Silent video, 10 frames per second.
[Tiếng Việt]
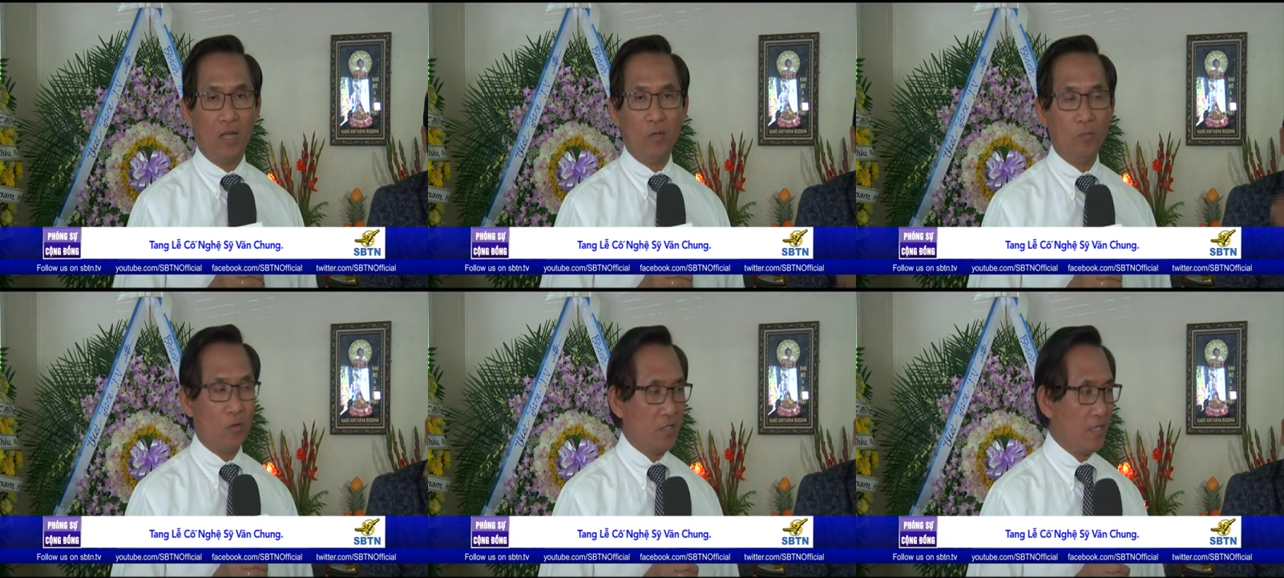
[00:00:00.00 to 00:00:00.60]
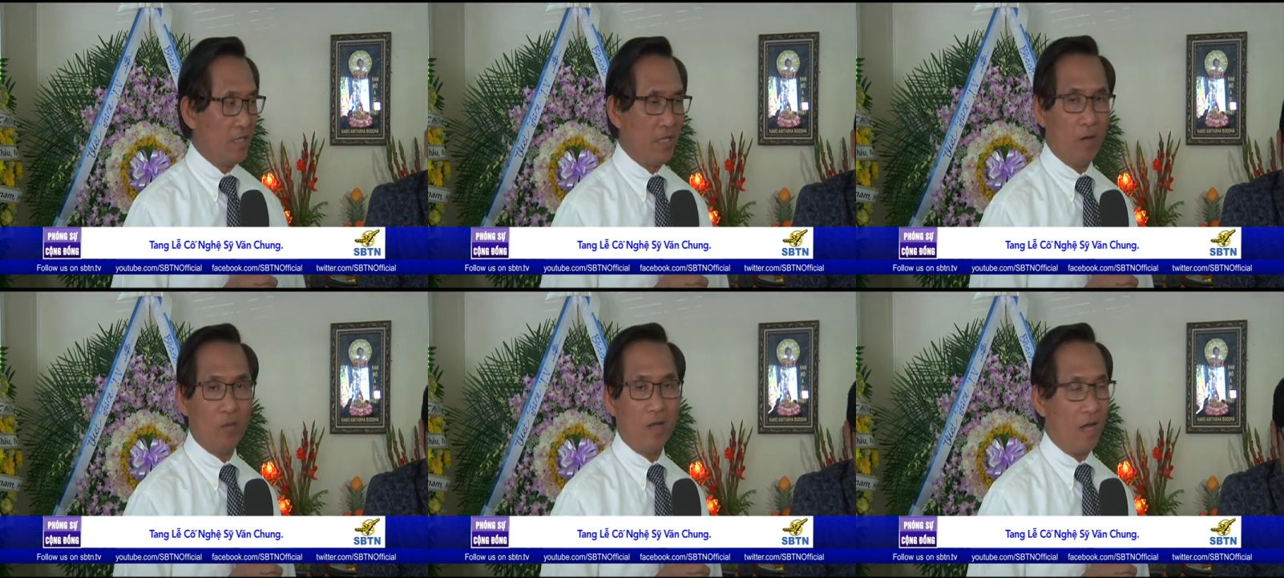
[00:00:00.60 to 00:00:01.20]
chúng tôi xin giới
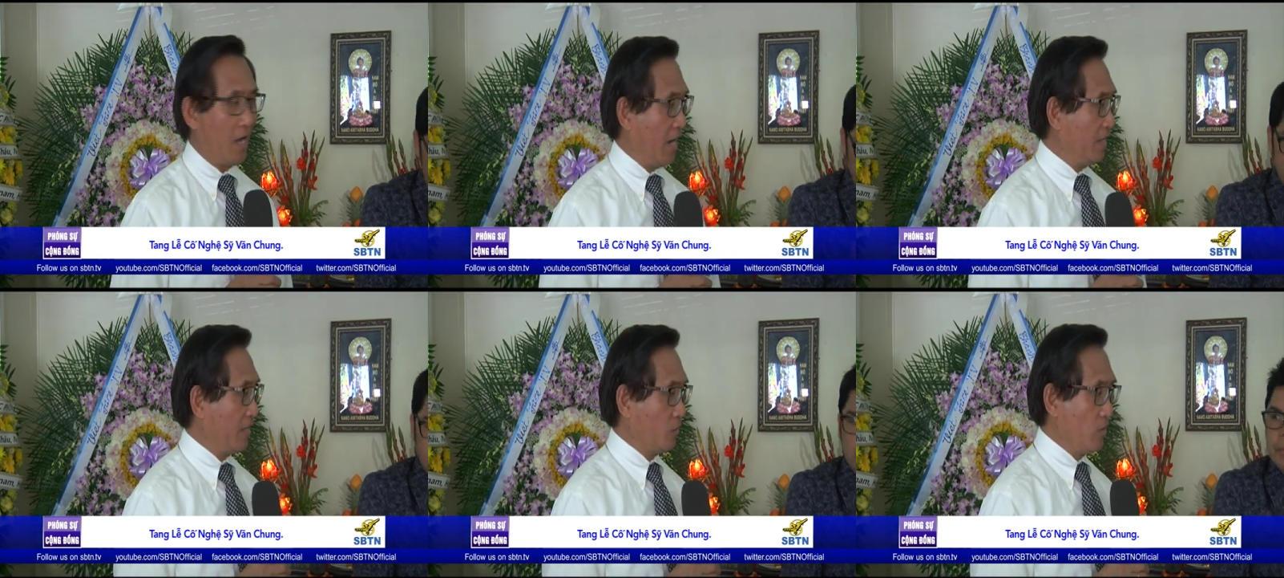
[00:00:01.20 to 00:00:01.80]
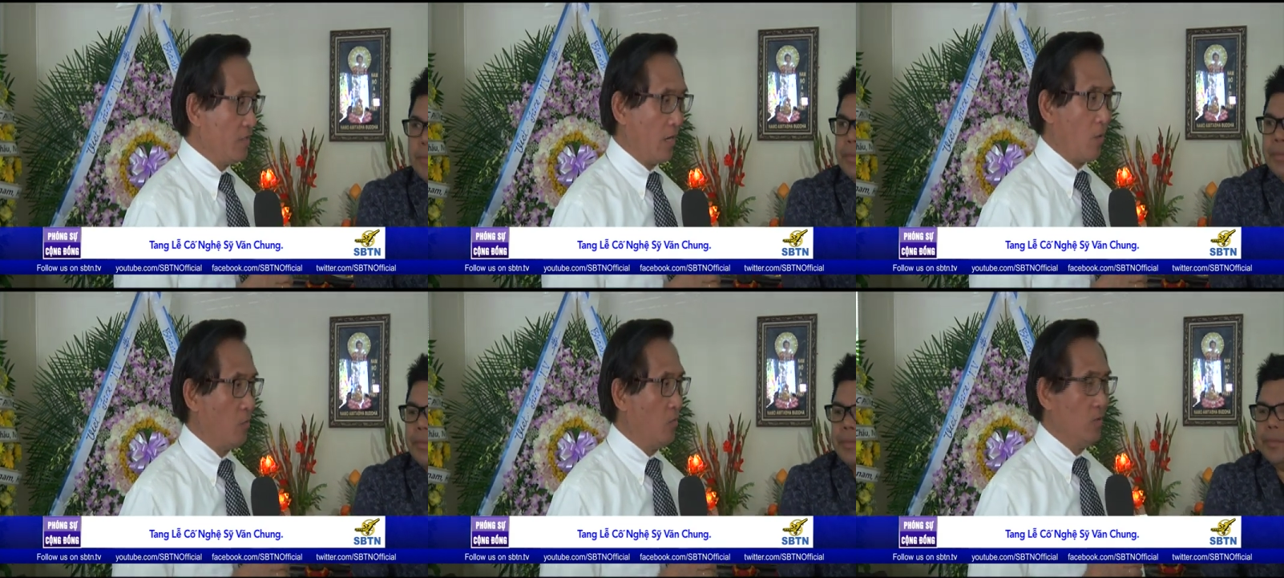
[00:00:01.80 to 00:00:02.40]
thiệu là anh Tuấn
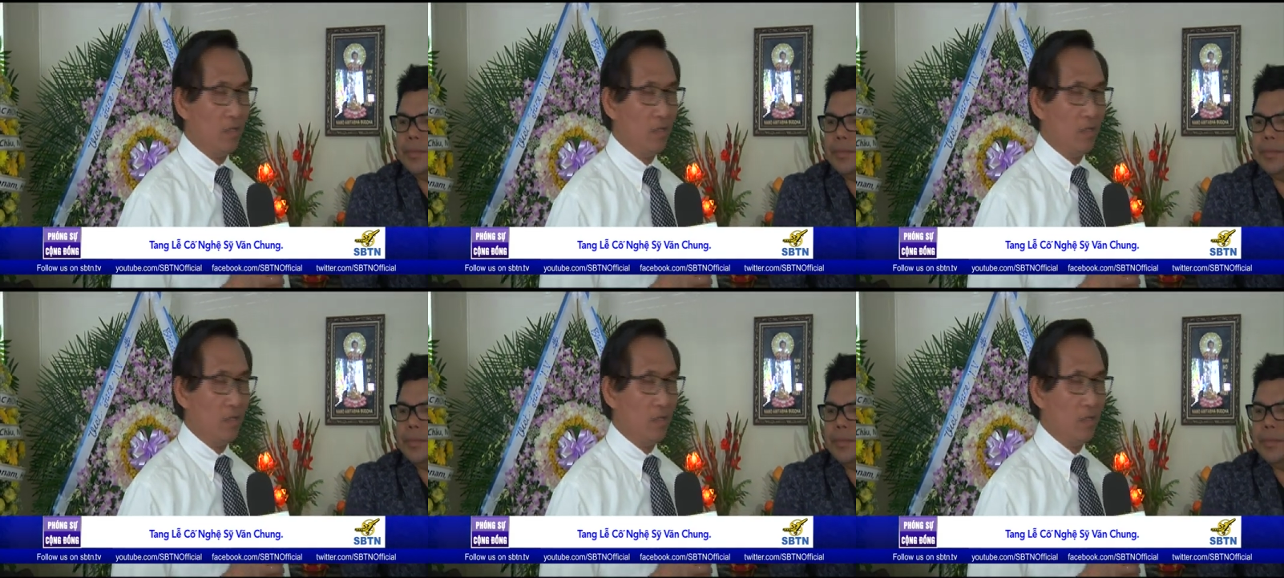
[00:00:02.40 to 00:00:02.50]
Châu,